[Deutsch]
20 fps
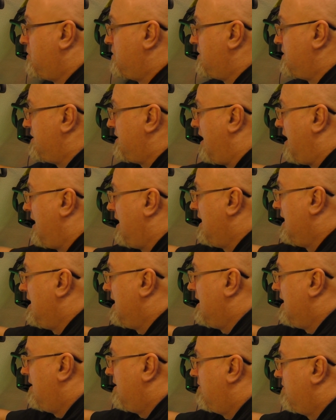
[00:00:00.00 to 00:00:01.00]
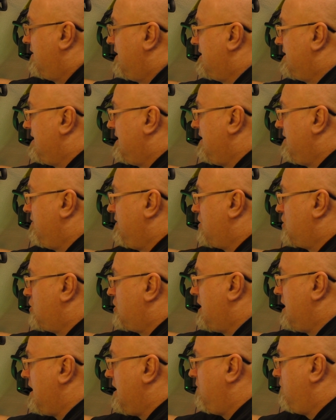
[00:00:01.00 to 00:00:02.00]
müssen sie ja. Wir, wir
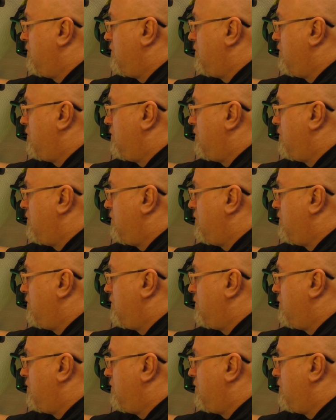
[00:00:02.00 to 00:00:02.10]
stehen